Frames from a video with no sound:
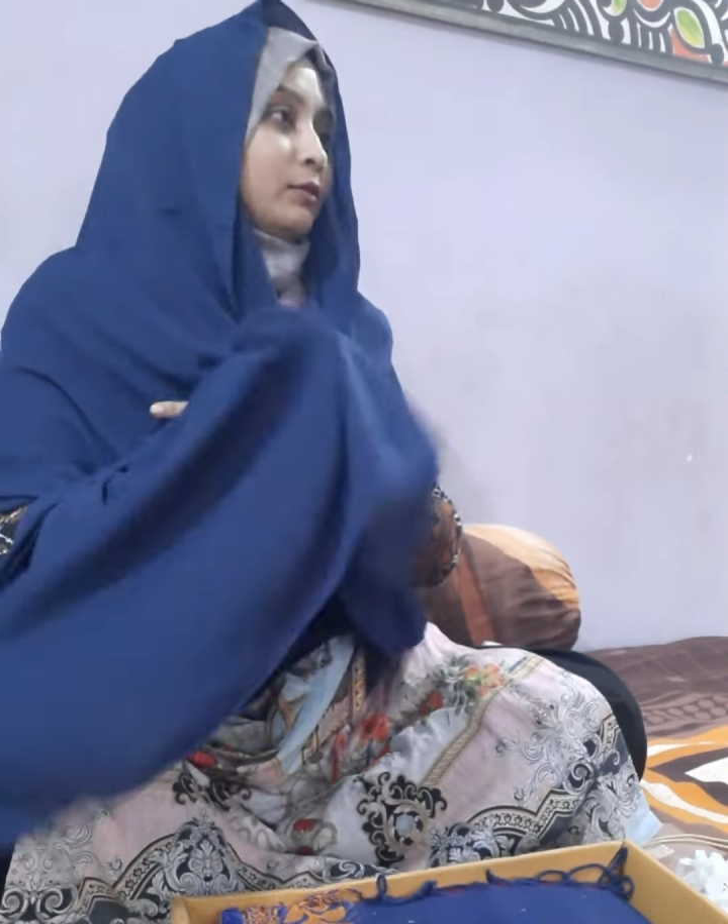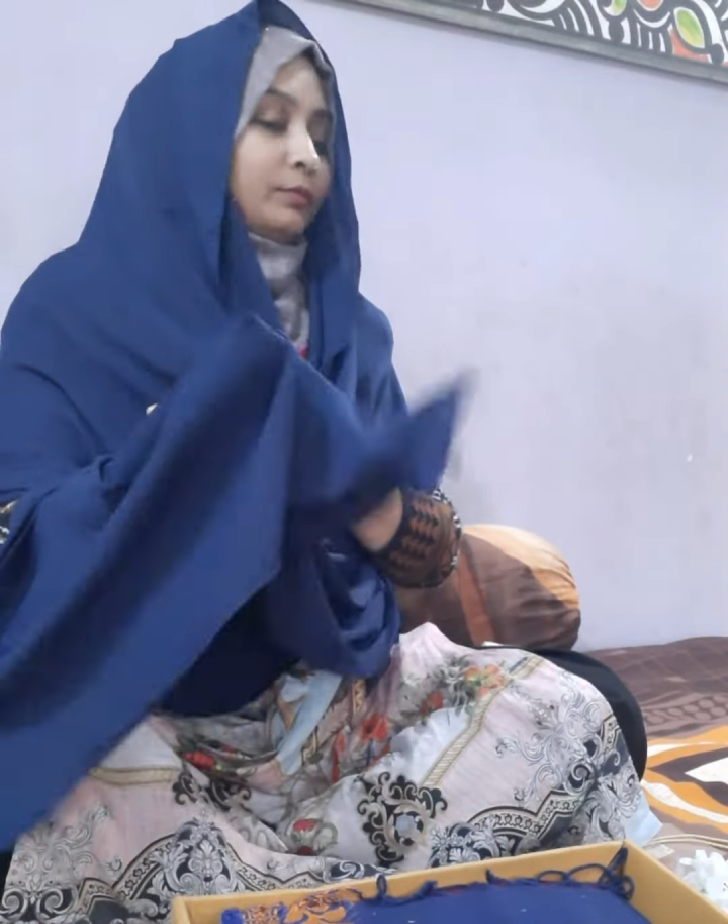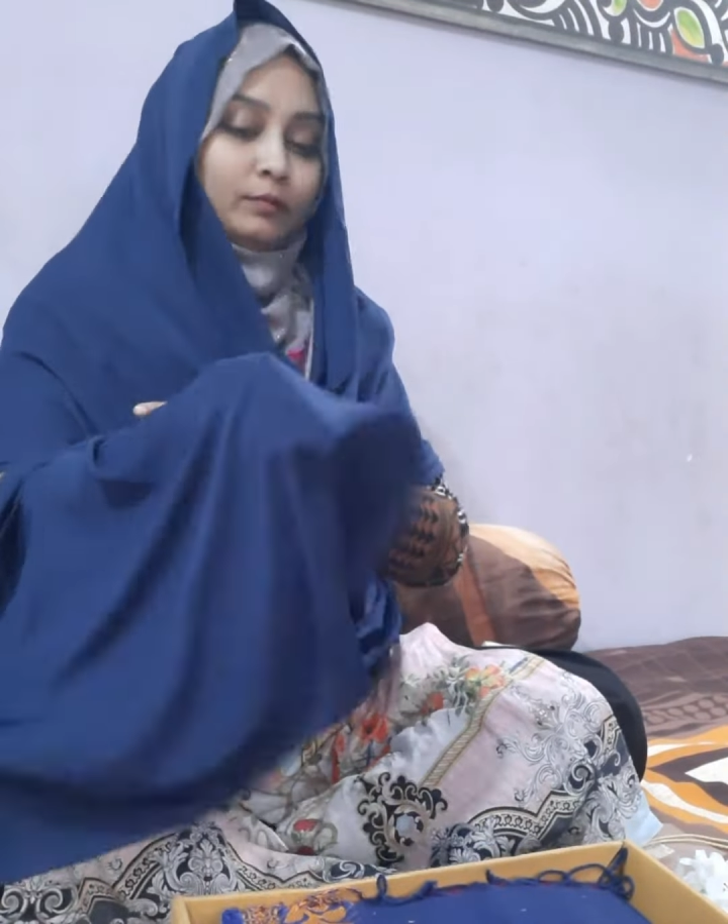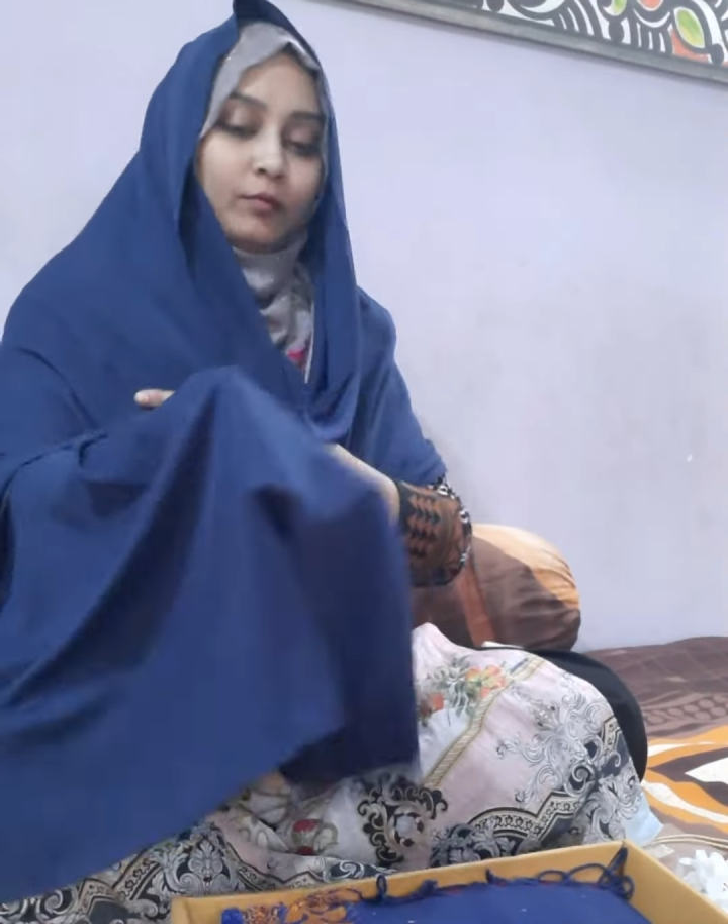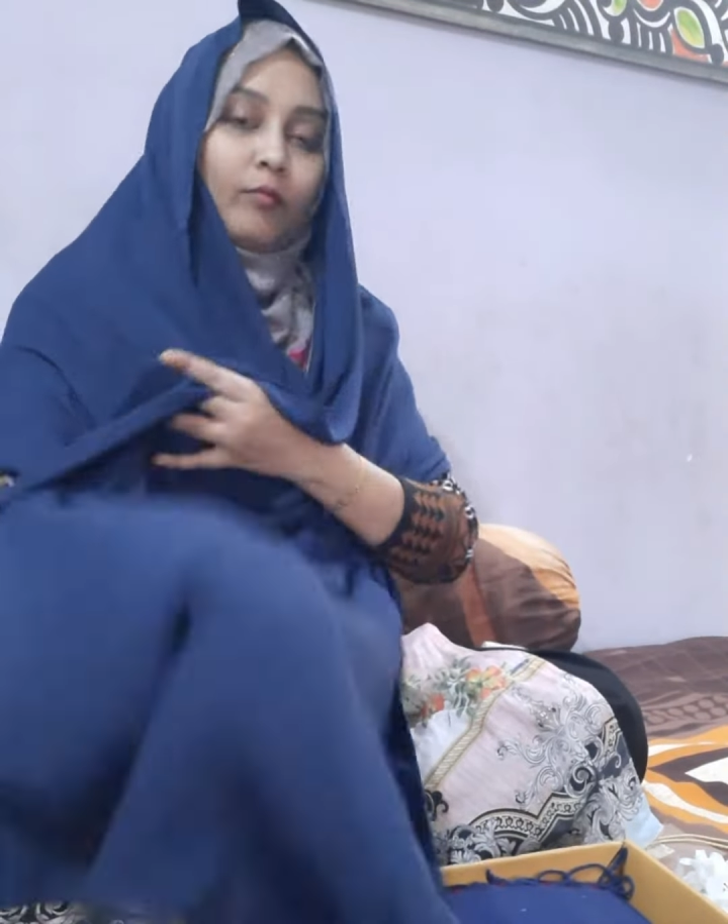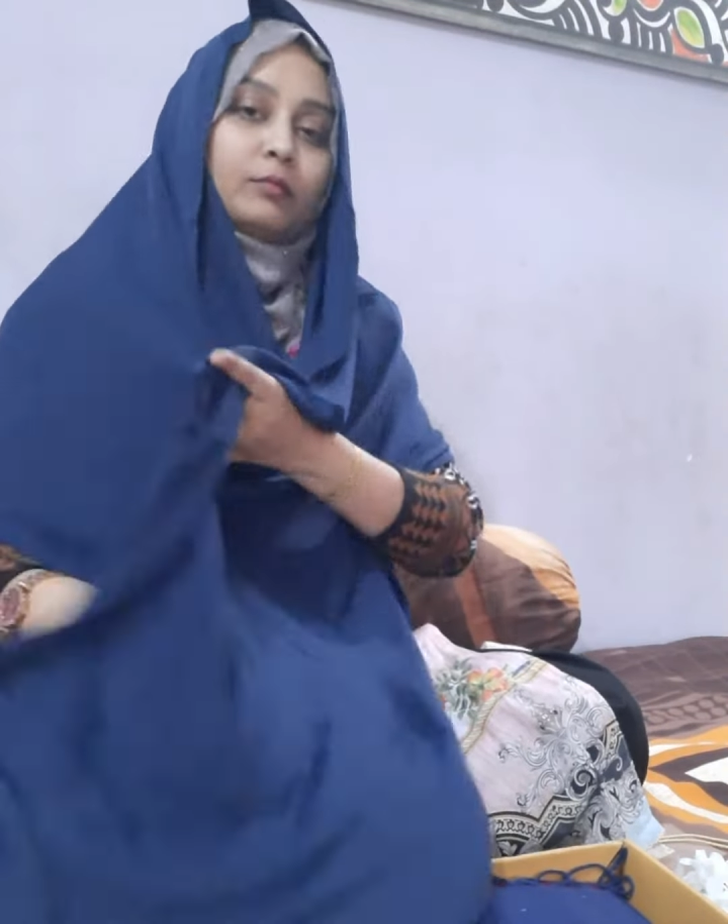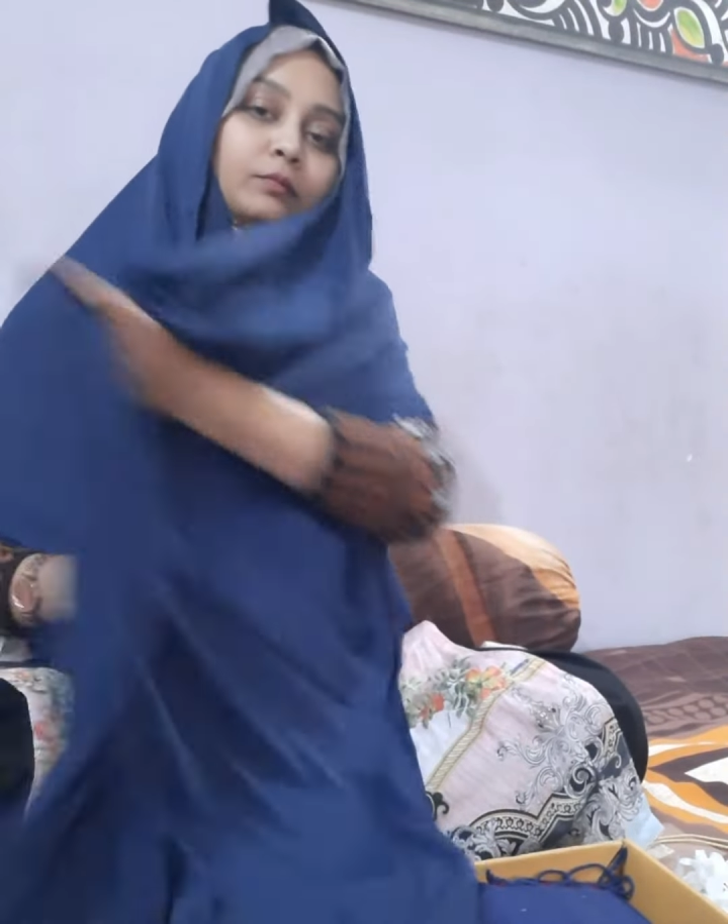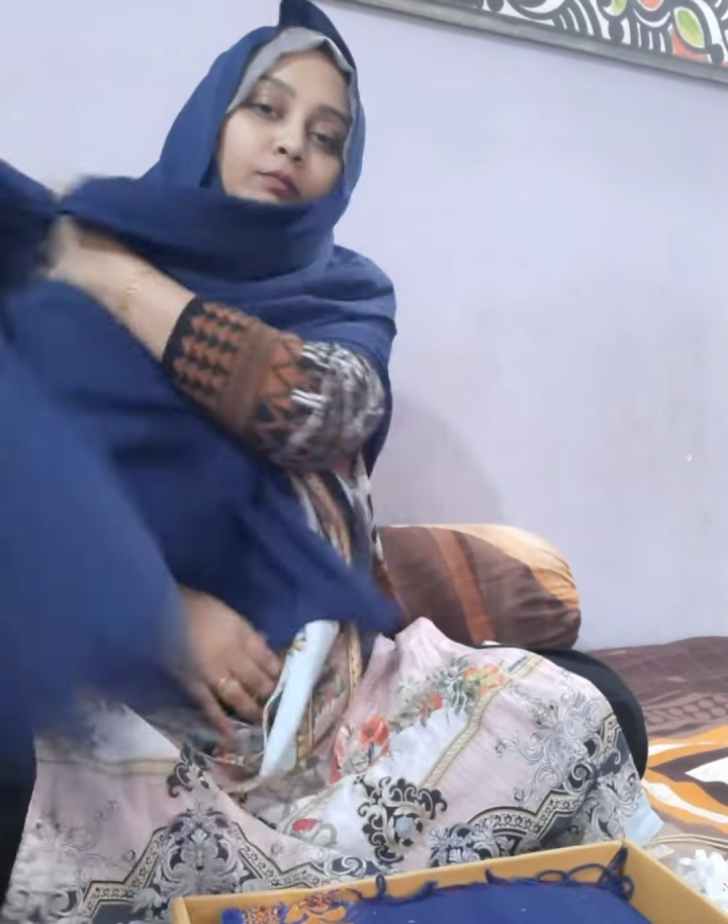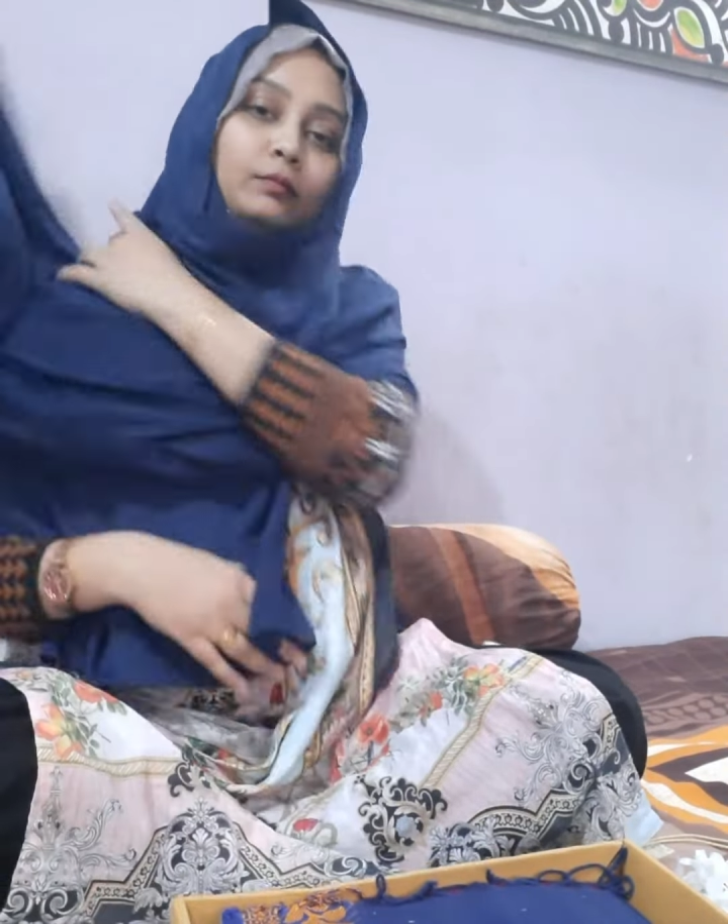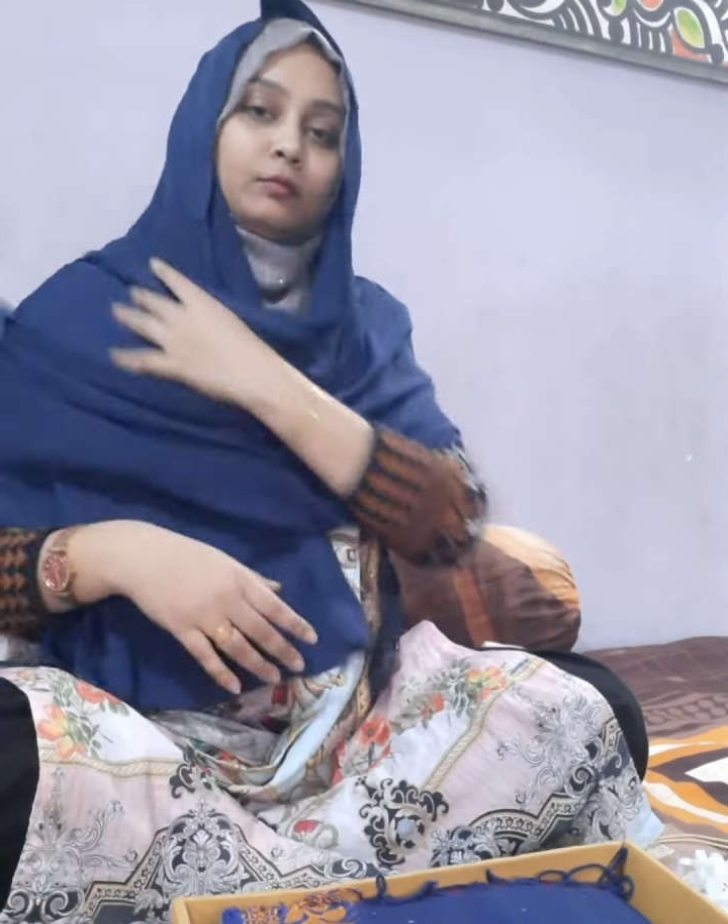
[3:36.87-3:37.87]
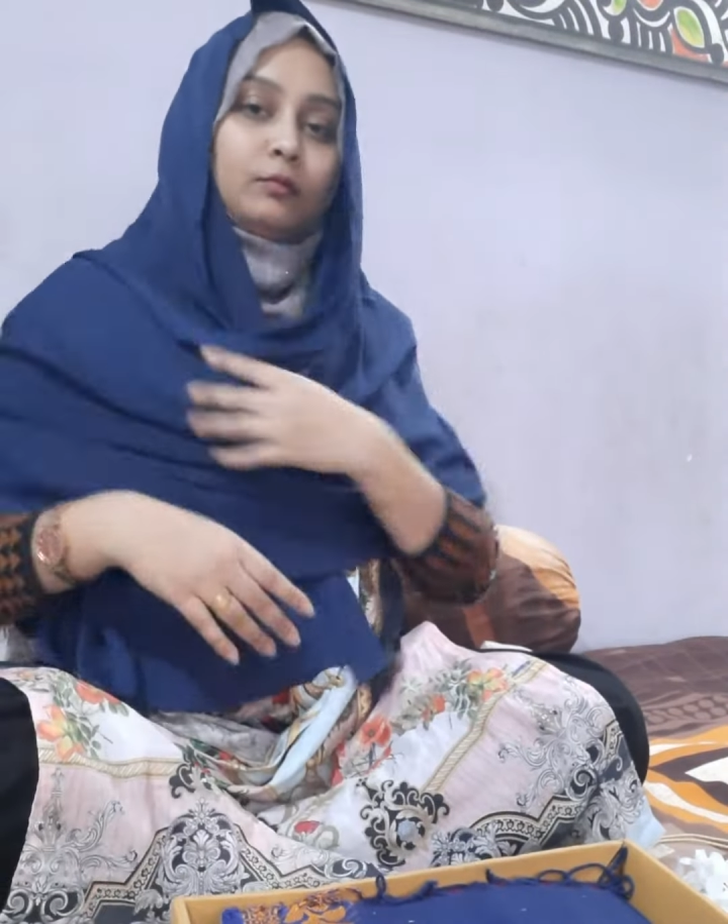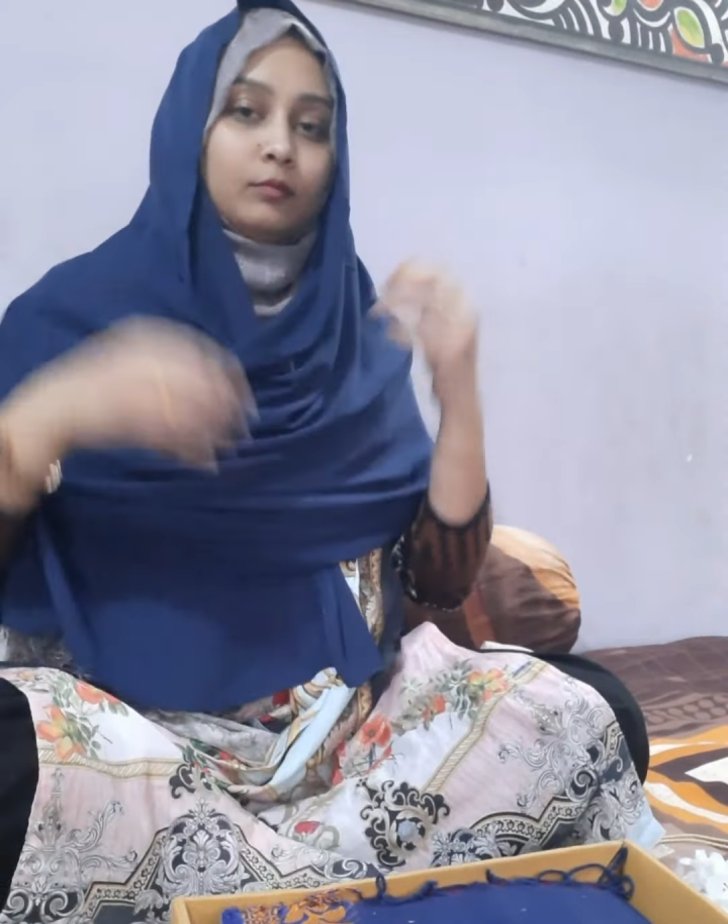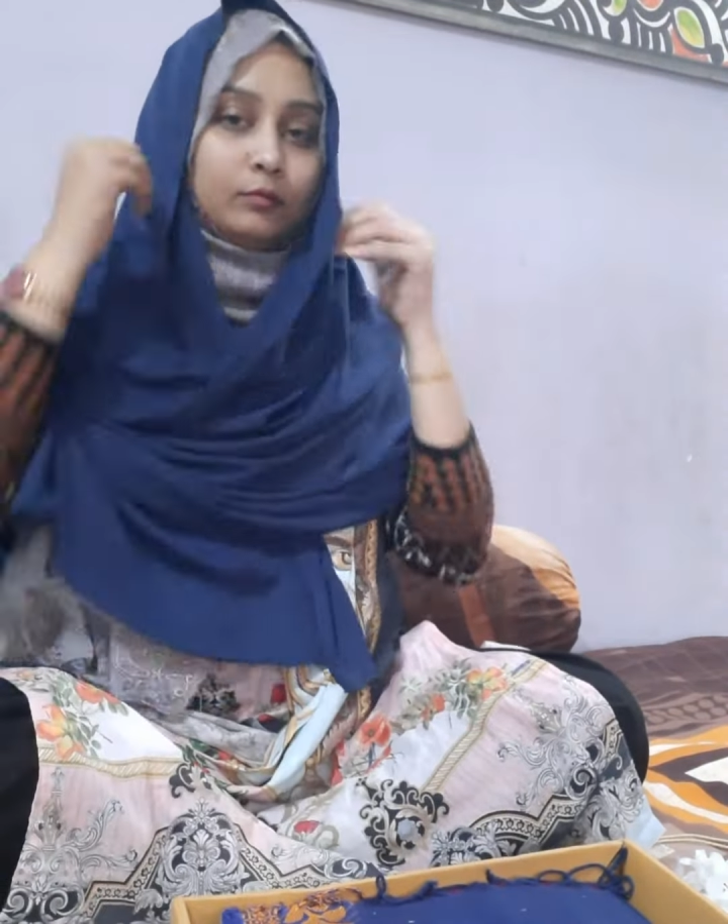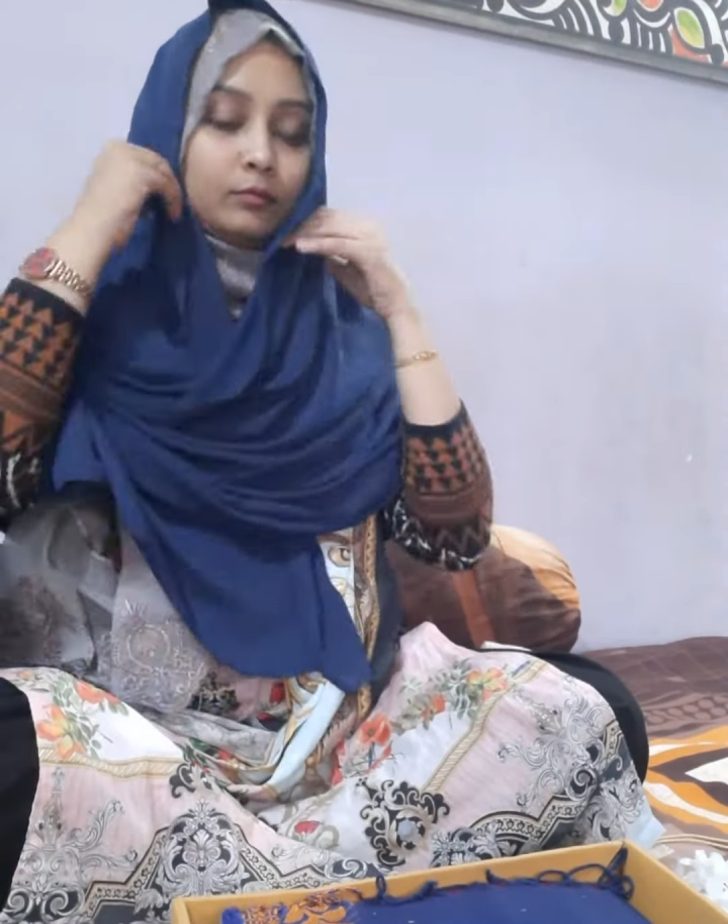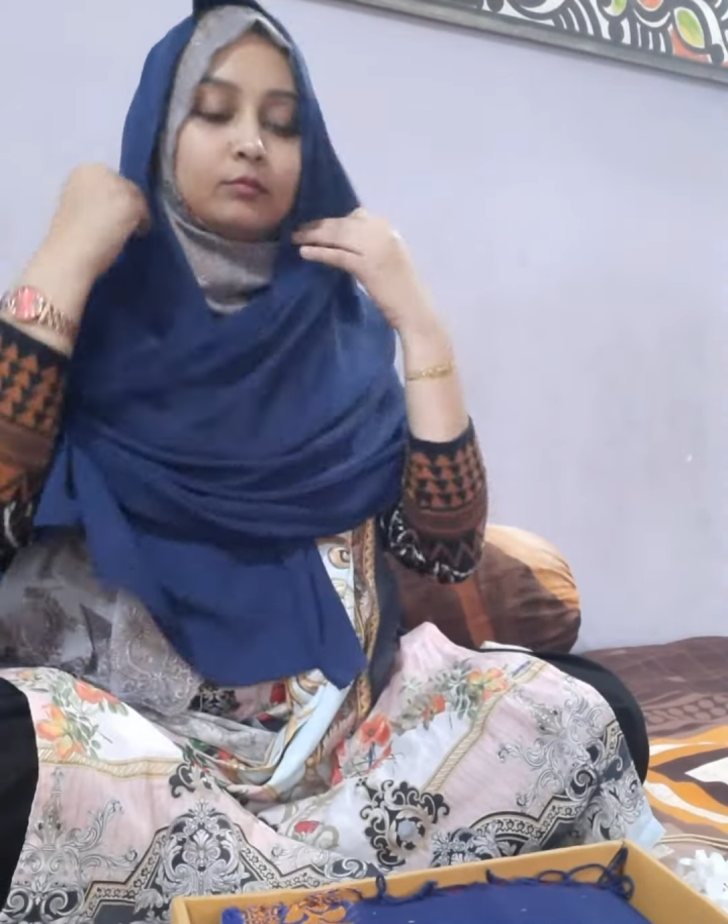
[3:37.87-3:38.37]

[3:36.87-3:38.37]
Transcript: বেশি পছন্দ হয়েছে